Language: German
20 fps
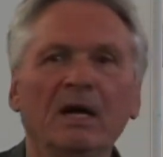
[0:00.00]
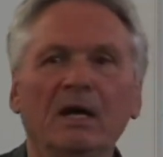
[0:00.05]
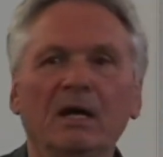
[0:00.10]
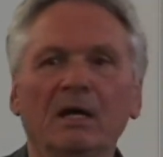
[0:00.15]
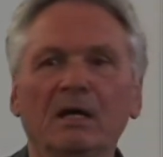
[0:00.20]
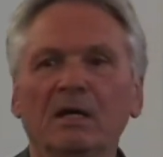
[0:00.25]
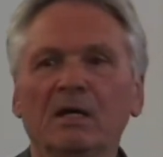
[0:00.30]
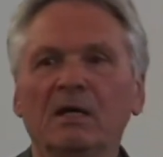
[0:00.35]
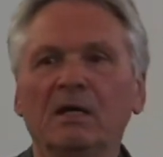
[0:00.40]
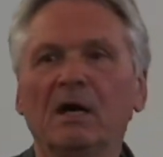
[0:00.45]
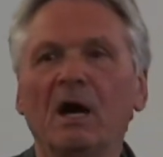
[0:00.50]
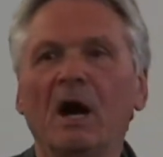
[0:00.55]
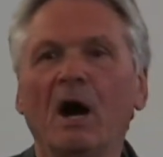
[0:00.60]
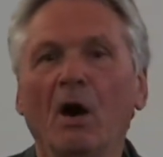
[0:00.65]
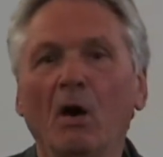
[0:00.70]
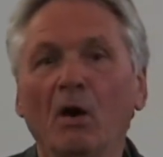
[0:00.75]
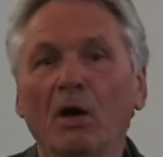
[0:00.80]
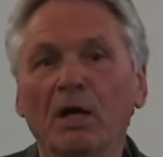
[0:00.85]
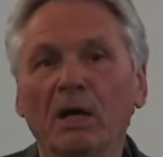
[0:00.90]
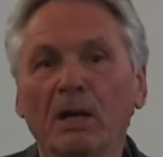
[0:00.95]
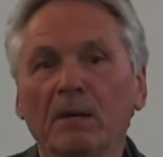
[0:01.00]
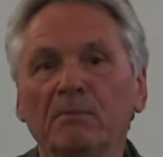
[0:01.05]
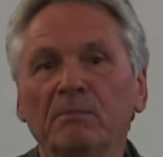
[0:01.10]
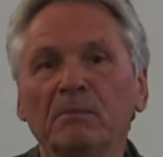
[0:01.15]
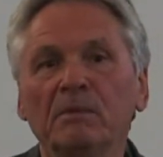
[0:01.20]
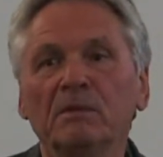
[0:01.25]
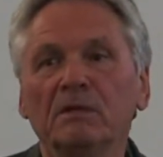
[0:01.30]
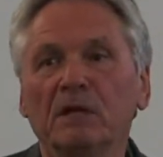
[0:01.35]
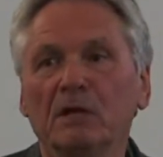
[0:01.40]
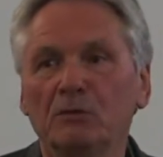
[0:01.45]
äh, auch
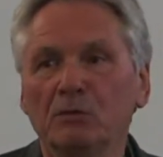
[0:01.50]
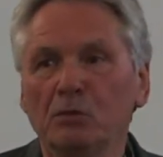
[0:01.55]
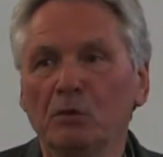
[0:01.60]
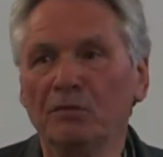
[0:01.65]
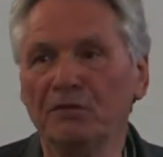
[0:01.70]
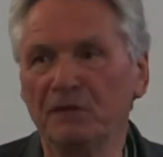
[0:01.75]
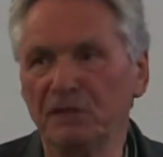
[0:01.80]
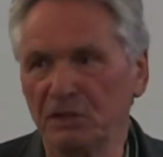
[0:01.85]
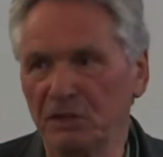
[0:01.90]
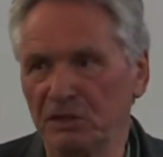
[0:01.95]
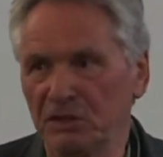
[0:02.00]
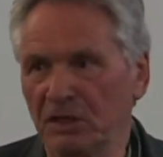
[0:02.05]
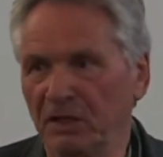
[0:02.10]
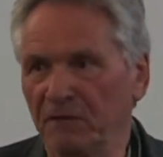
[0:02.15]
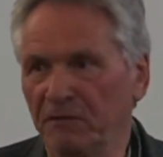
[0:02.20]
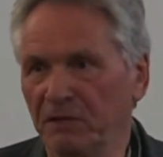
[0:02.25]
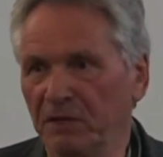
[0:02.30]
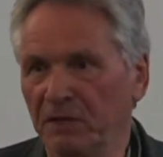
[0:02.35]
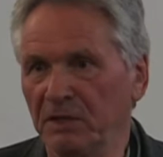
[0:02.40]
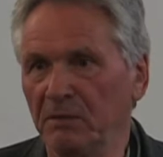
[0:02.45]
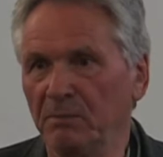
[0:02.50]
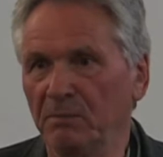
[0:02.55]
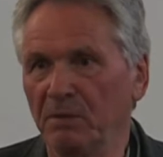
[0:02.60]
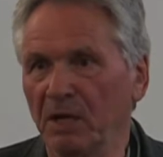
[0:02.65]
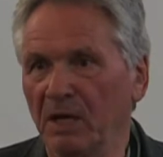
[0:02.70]
im naturwissenschaftlichen